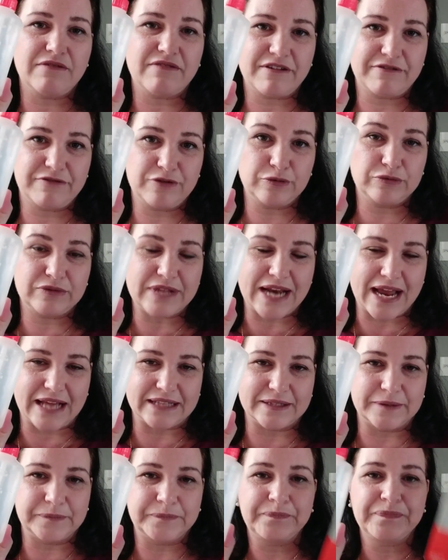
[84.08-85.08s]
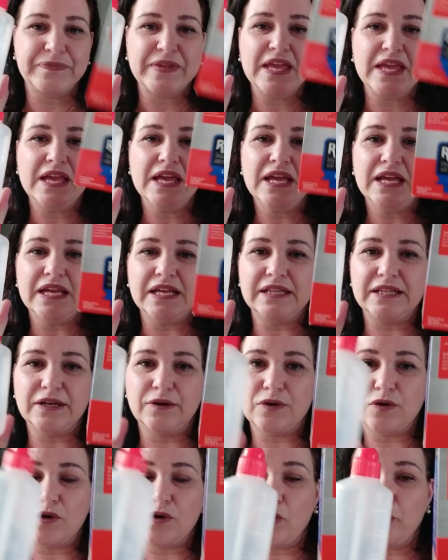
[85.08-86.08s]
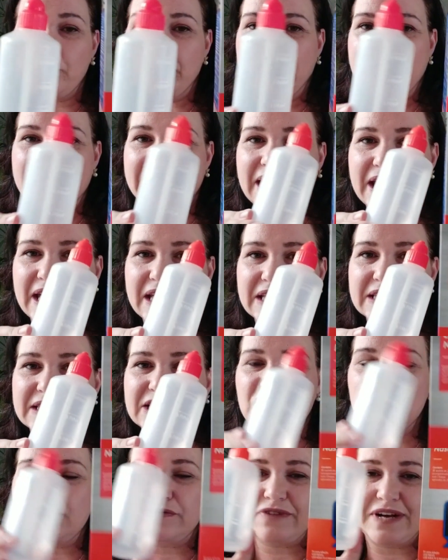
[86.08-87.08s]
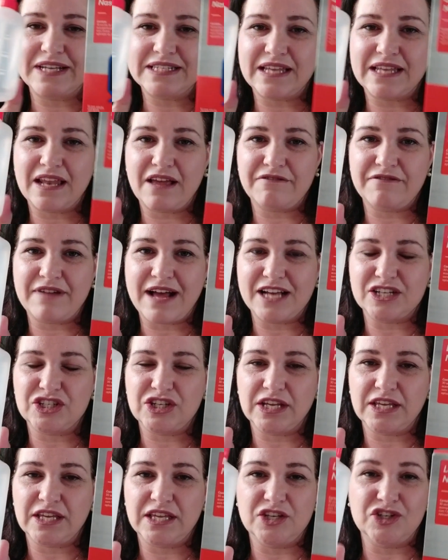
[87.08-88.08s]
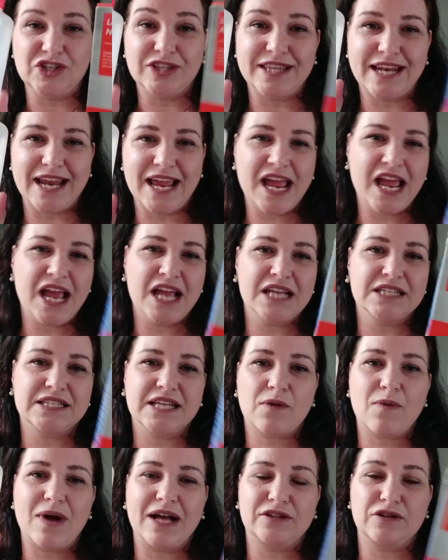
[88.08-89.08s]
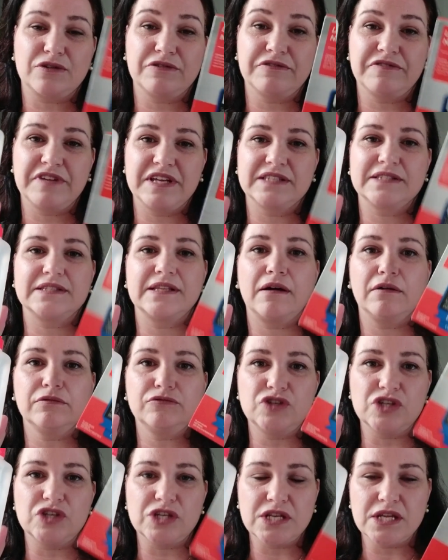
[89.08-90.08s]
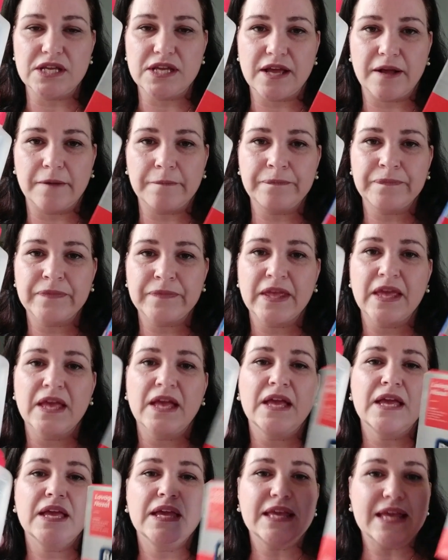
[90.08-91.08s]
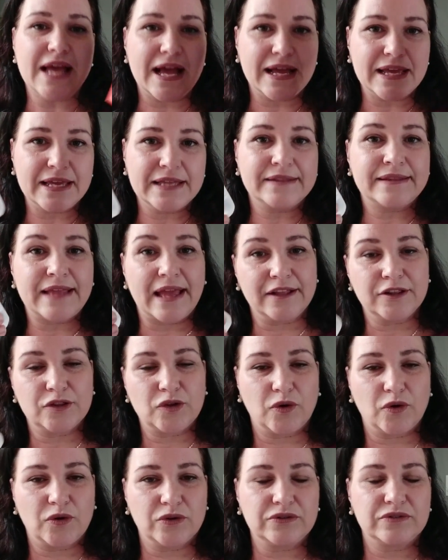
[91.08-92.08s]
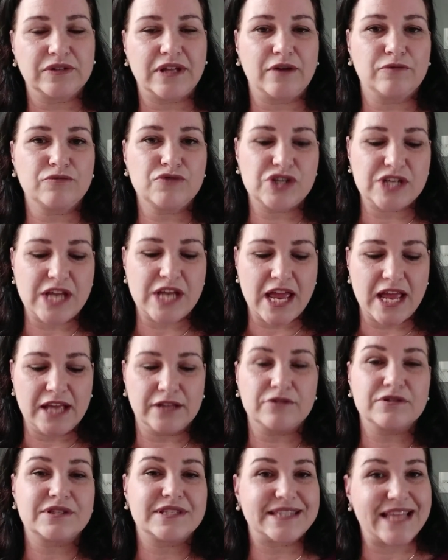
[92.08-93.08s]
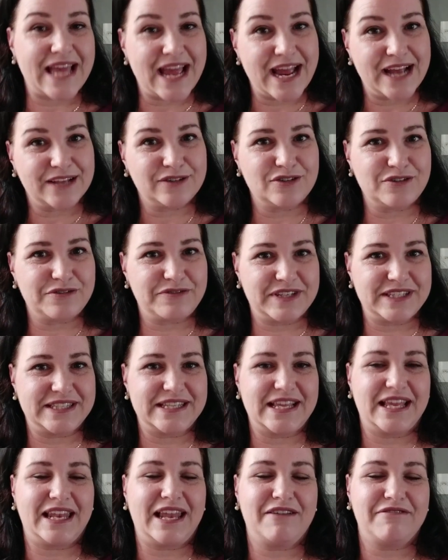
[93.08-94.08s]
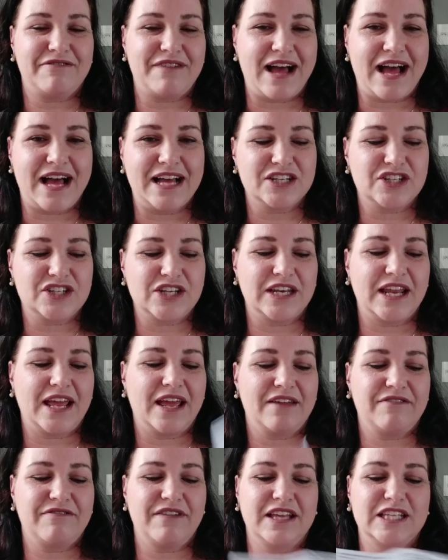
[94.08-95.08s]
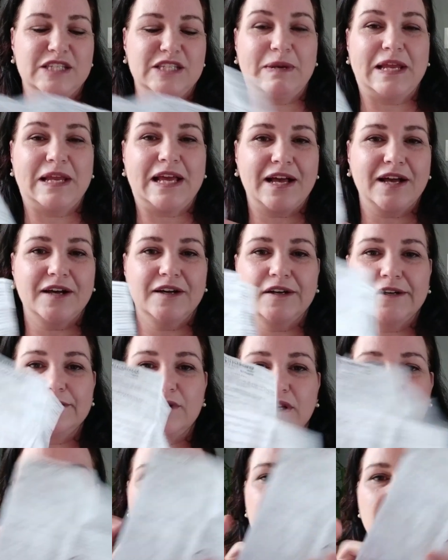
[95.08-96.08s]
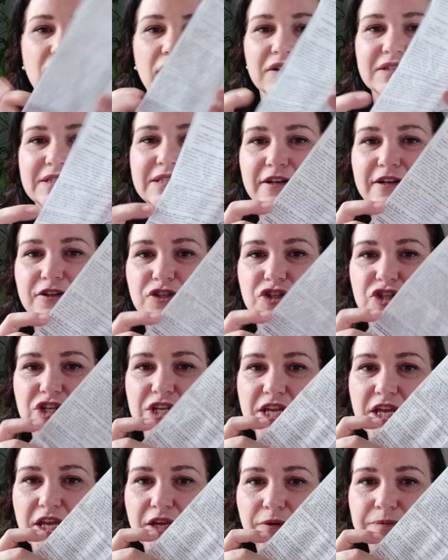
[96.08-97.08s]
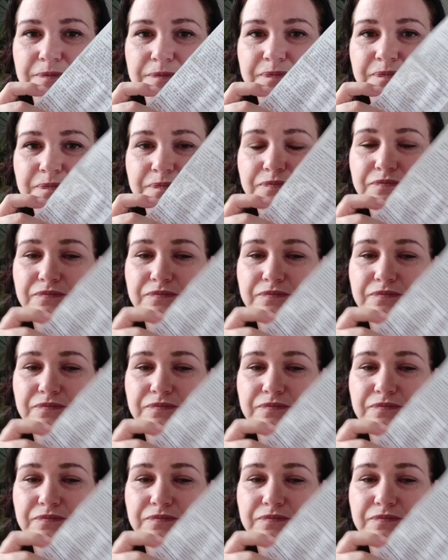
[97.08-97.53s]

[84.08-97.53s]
que vai filtrada. Então eu comprei desse, a gente faz a lavagem aqui de três a quatro vezes ao dia. E aí tem todo, né, um jeito certo de fazer a lavagem, né? Vem explicando aqui, ó, certinho,